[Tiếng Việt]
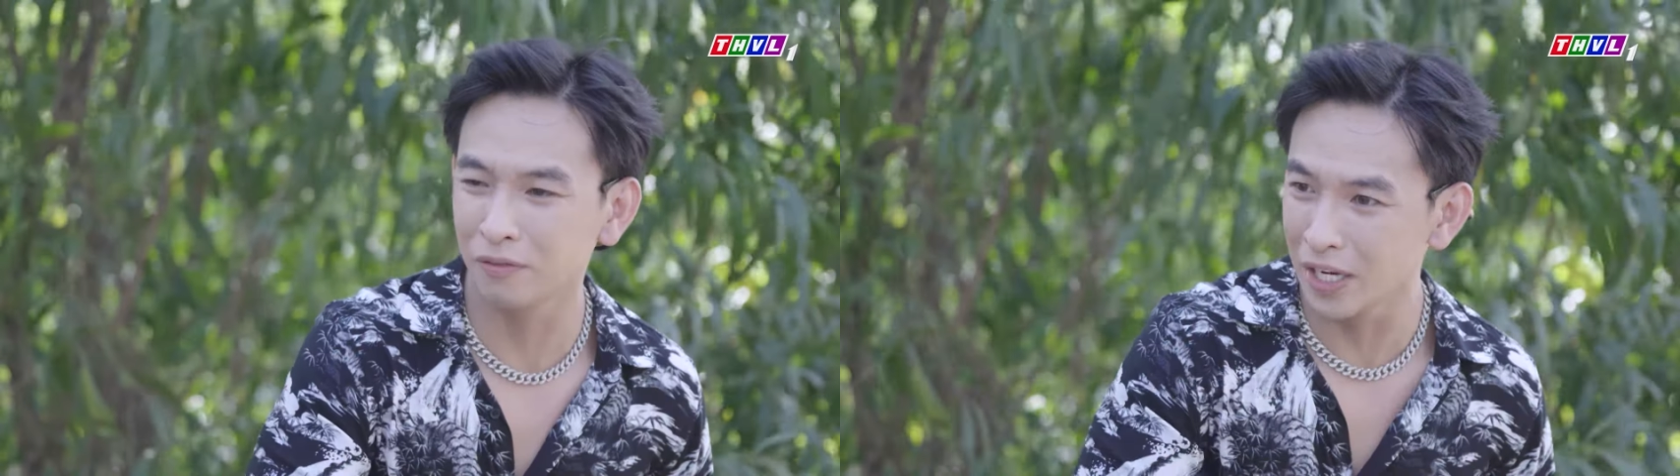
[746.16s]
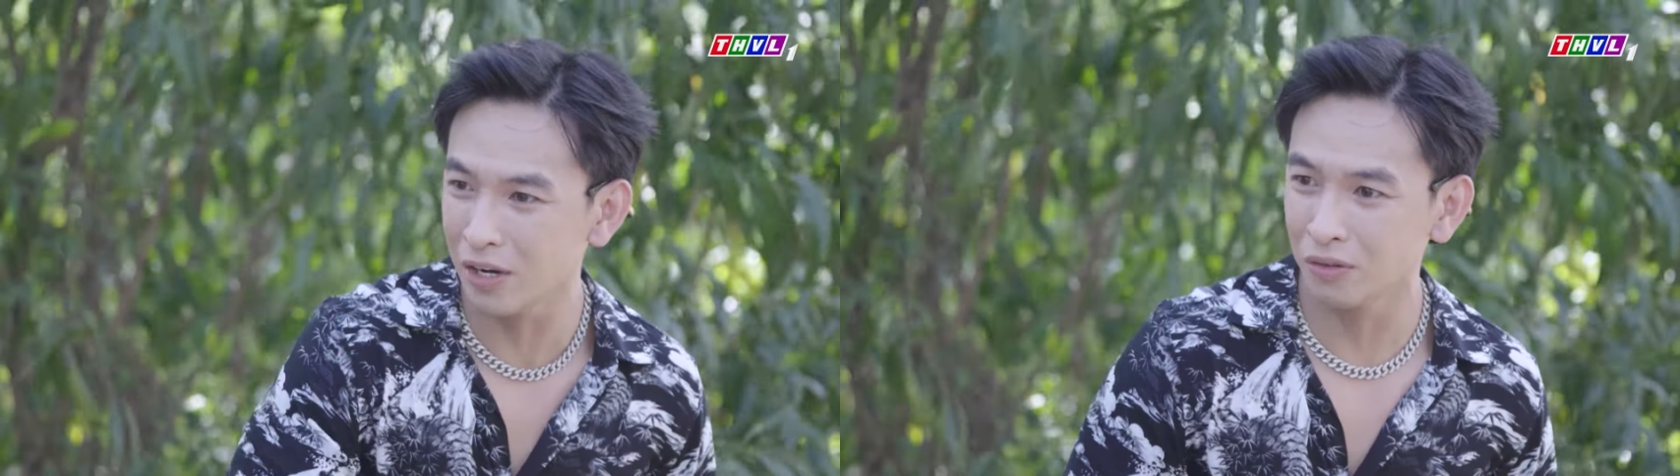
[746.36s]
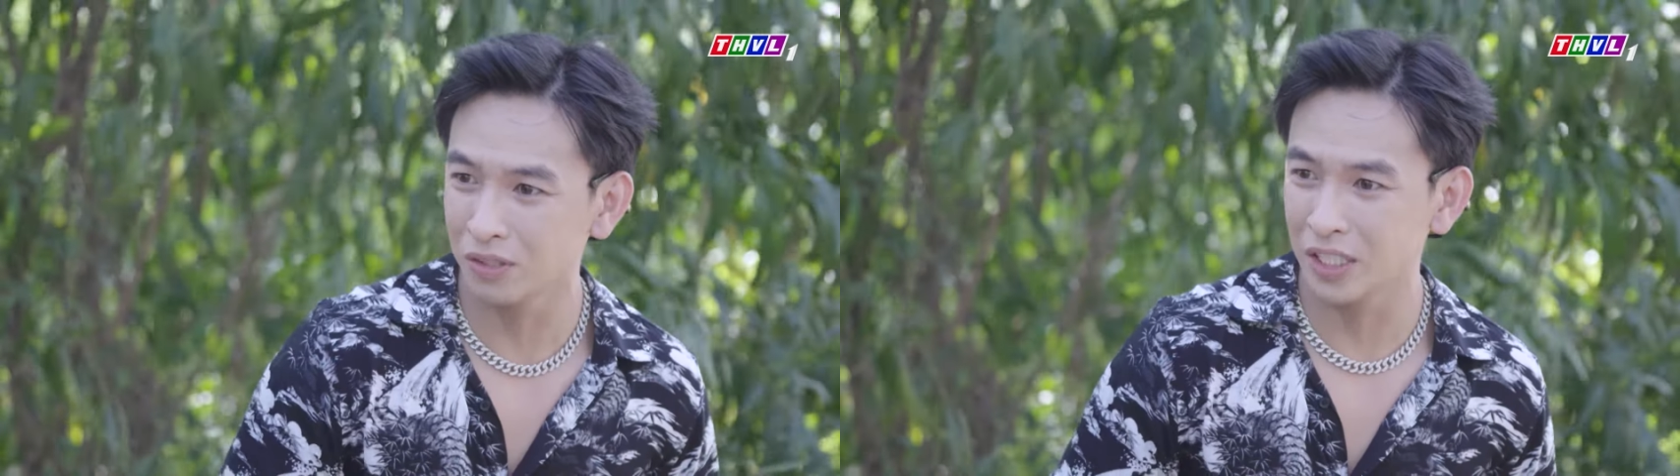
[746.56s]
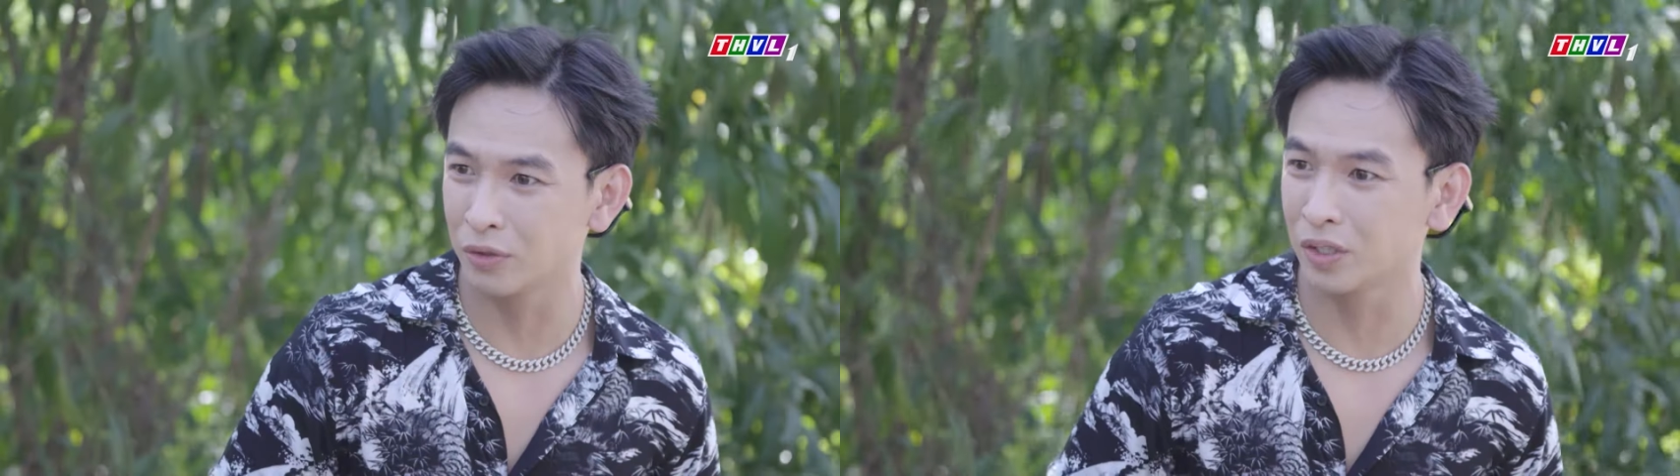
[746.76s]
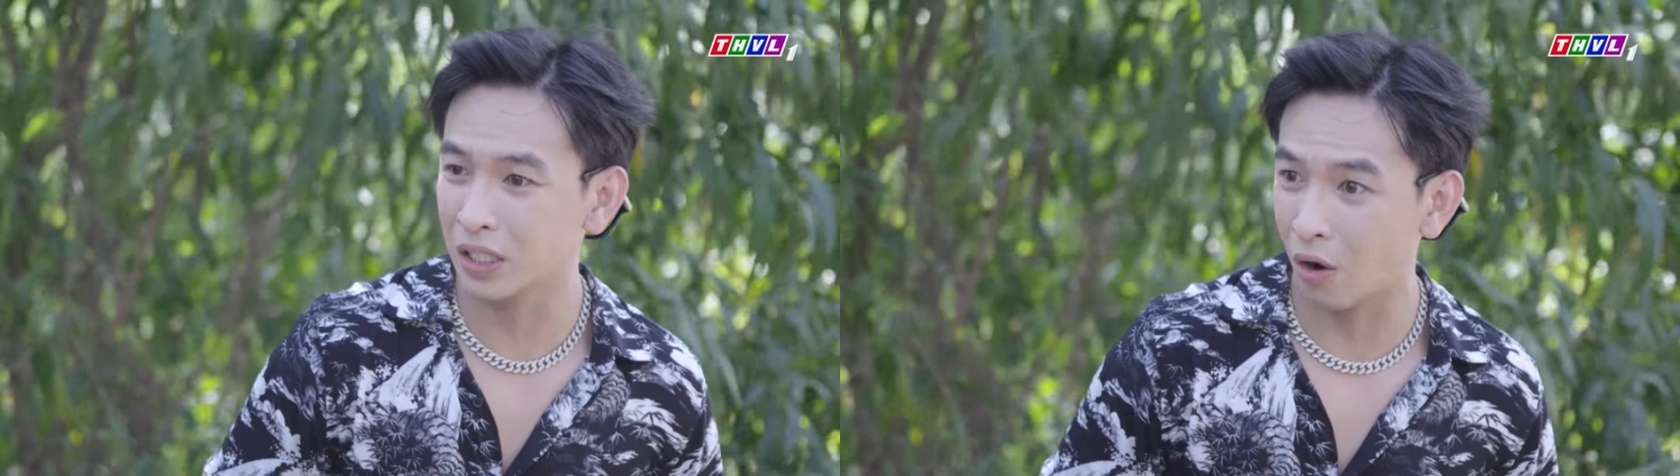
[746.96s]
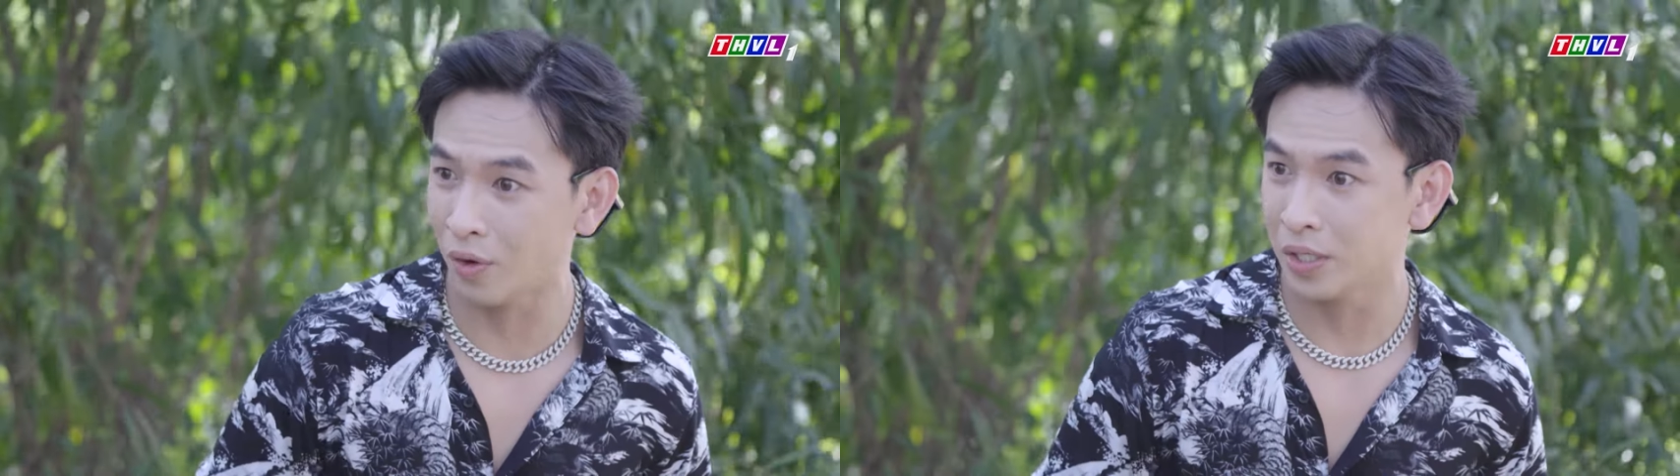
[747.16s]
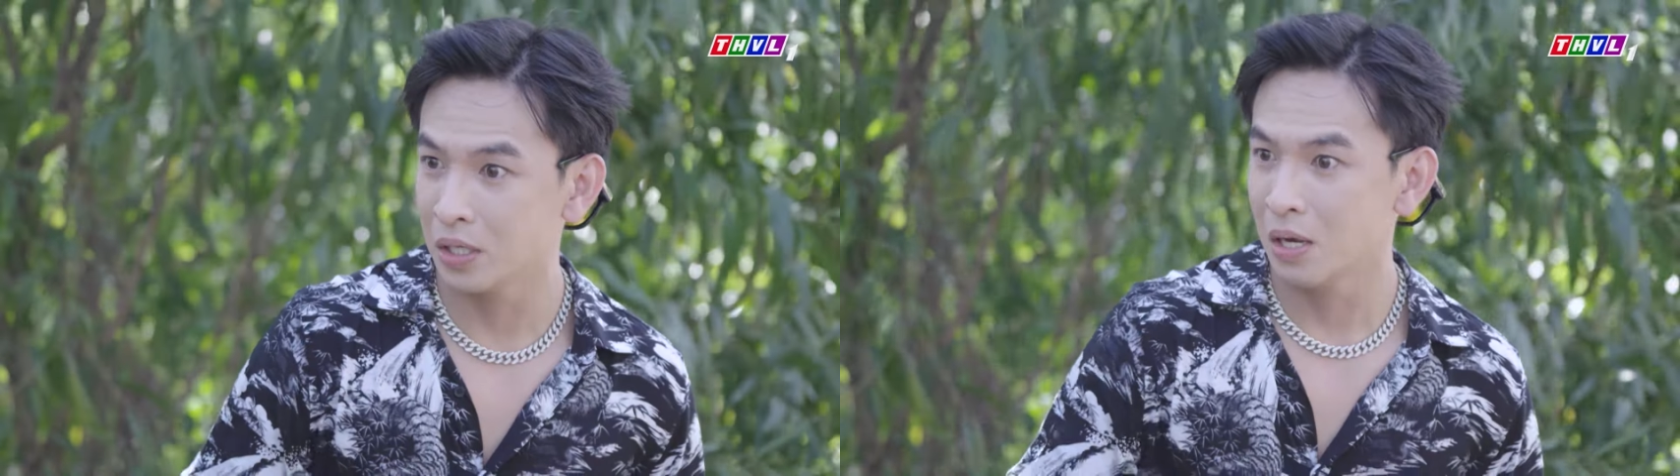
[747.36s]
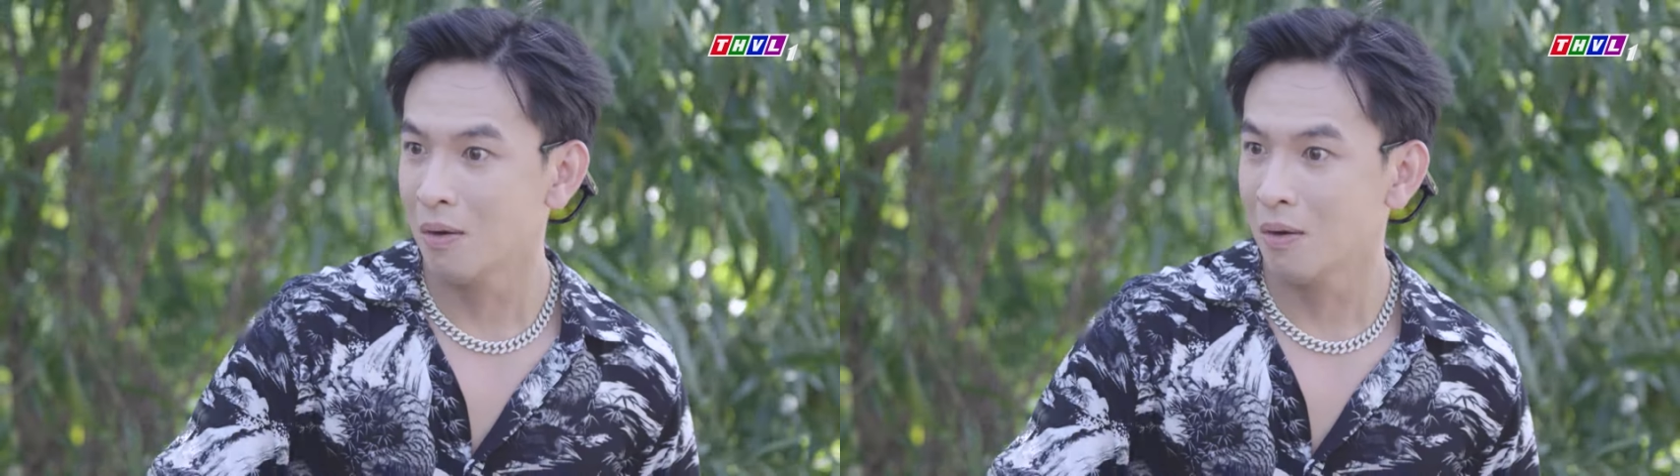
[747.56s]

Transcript: lượt biêu Nhiều người coi